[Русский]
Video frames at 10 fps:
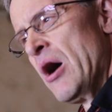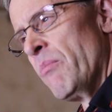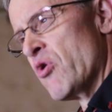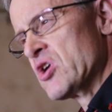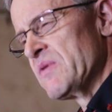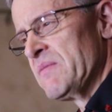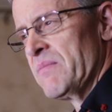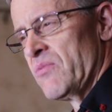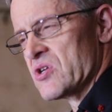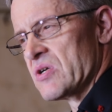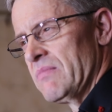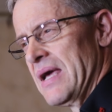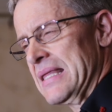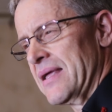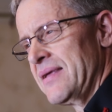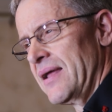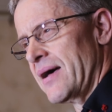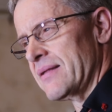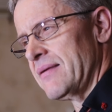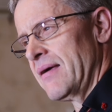Может быть мы можем это
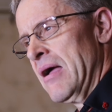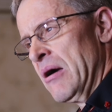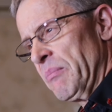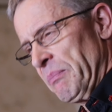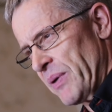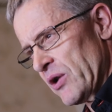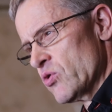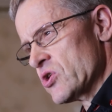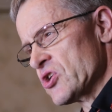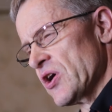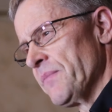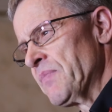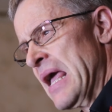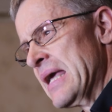делать э, получше.